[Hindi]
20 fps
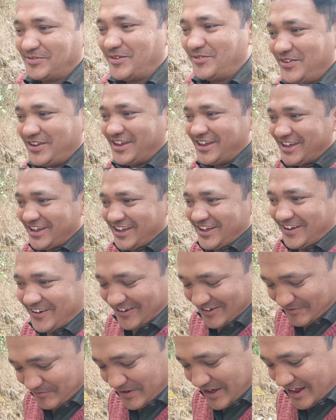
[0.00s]
घर पे भी
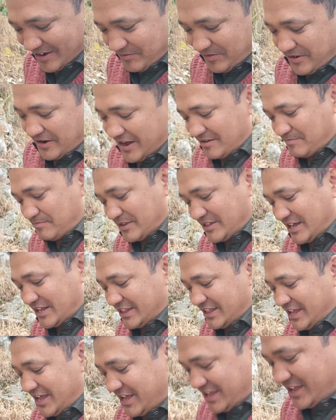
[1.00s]
और बाहर भी काम
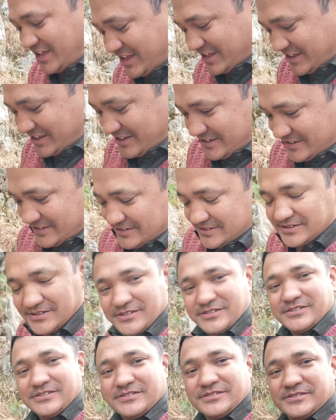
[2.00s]
बताते हैं
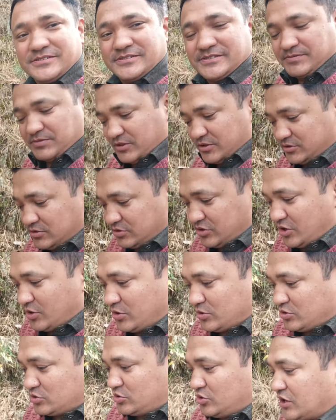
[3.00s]
तो
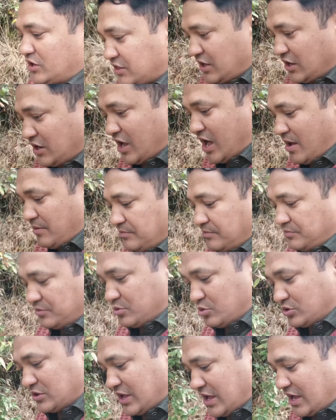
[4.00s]
देखो दोस्तों कितना काम
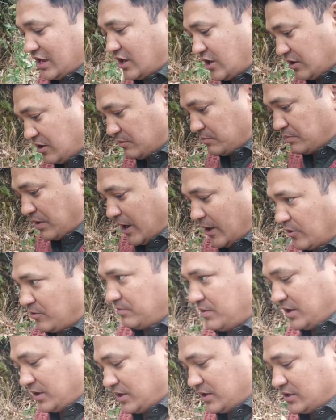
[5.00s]
होता है
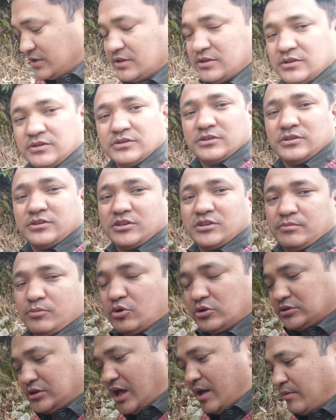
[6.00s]
पहाड़ों में
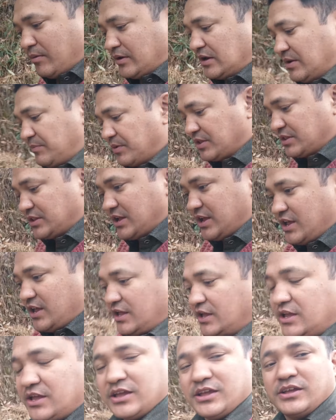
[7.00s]
तो बहुत काम करना
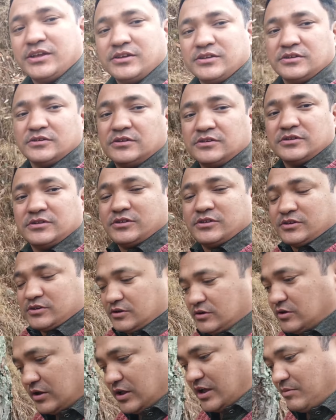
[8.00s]
पड़ता है
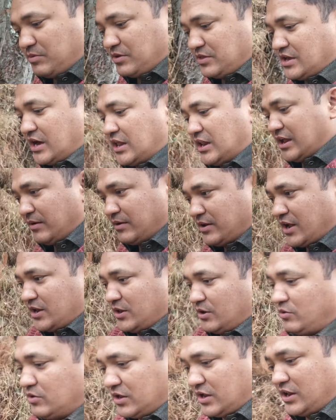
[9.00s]
और अभी जा रहे हैं
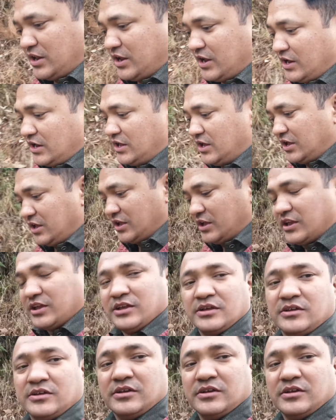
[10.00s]
हम नानी को लेने के लिए